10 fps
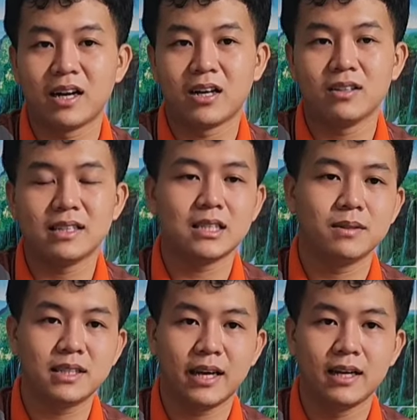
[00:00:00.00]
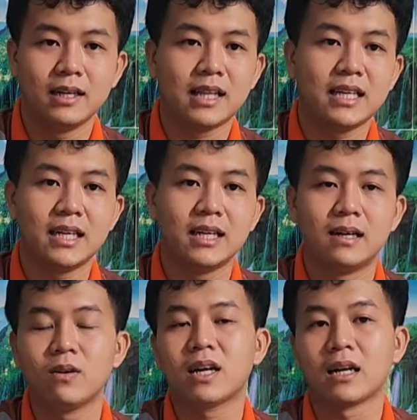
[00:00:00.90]
Tại sao Thành nói chắc chắn từ Bến Tre? Tại
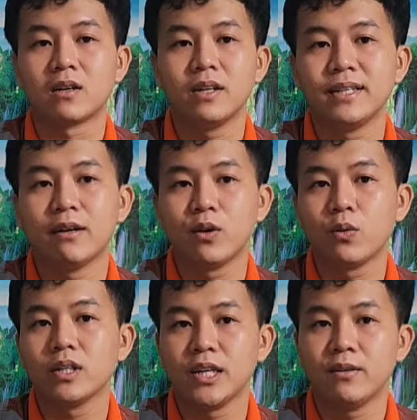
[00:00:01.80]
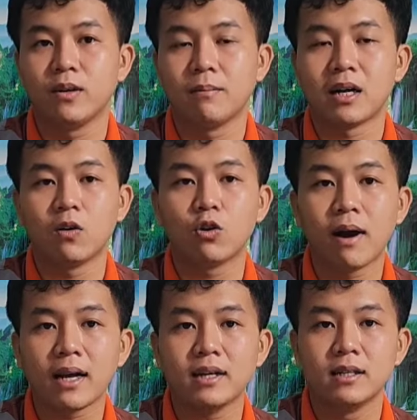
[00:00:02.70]
vì Quốc Thành có đi giao du với nhiều bà
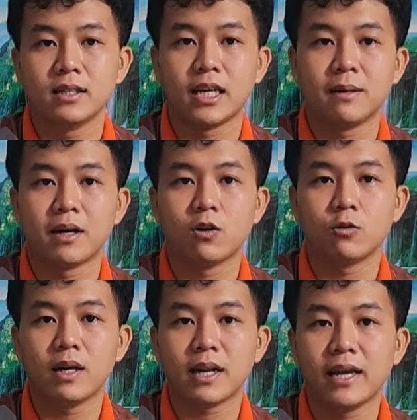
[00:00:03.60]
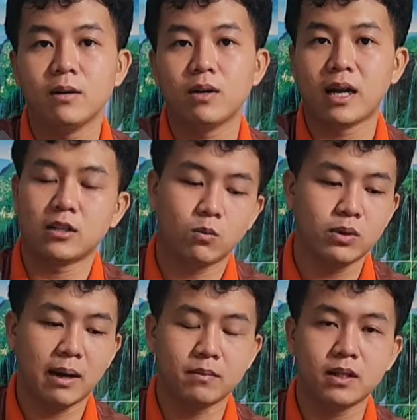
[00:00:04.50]
con cô bác đó, thì bà con cô bác thấy Quốc
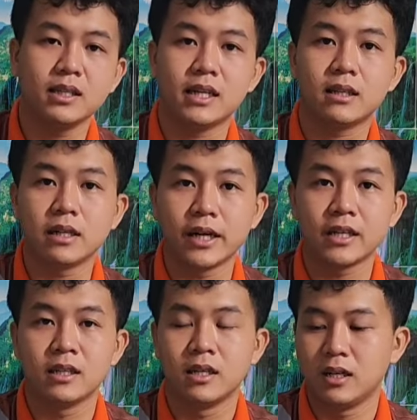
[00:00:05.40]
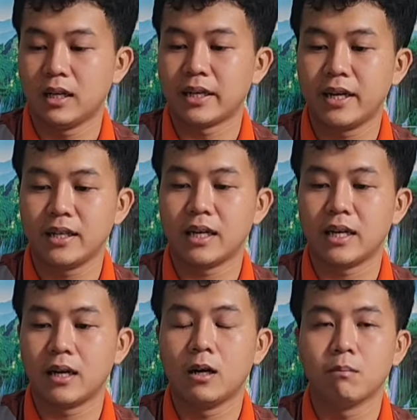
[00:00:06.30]
Thành cũng làm những cái việc từ thiện này
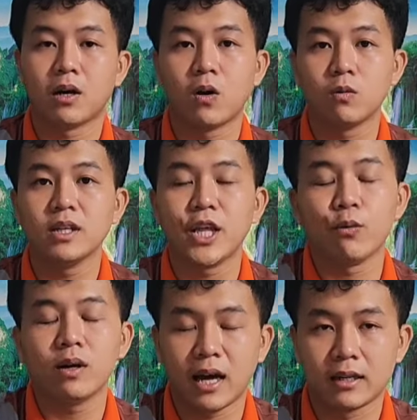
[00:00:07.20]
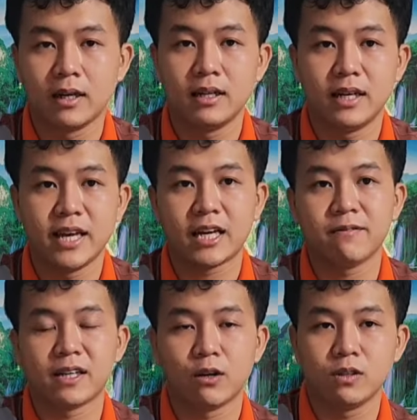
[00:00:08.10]
kia, thì bà con cũng giới thiệu Quốc Thành là
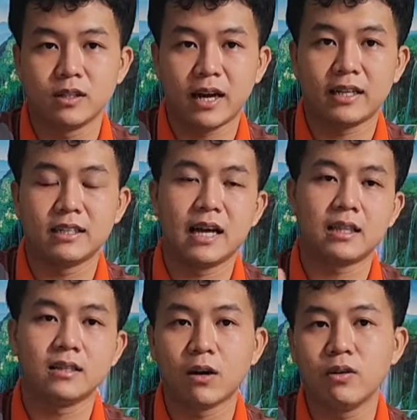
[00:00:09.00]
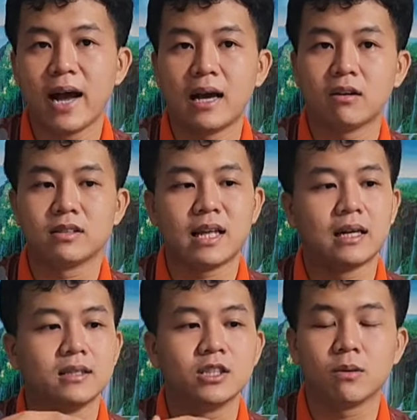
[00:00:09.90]
về cái phần dầu dừa này, người ta tự nấu ra
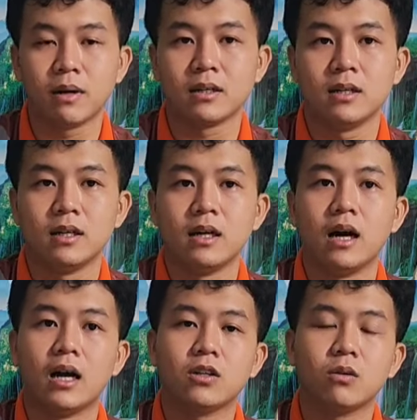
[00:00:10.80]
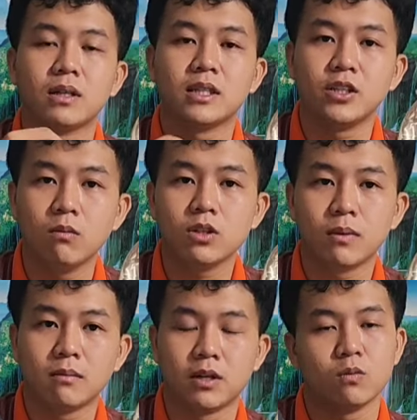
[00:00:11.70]
rồi người ta đưa cho mình. Nói chung là chi
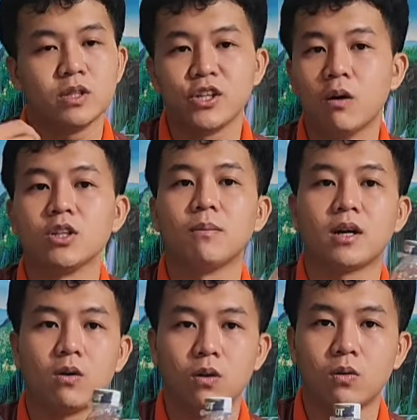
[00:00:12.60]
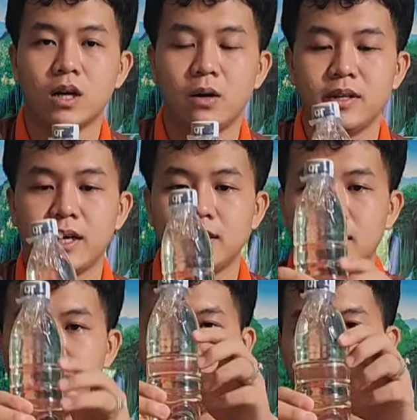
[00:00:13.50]
vốn cho mình cũng chi vốn để cho bà con luôn đó quý
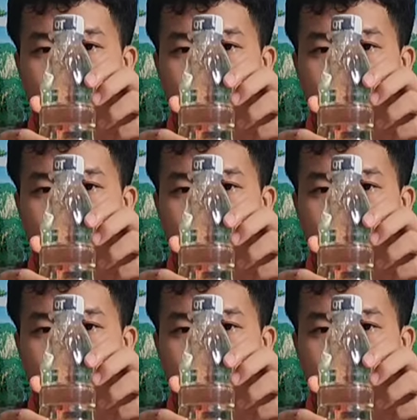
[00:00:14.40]
vị.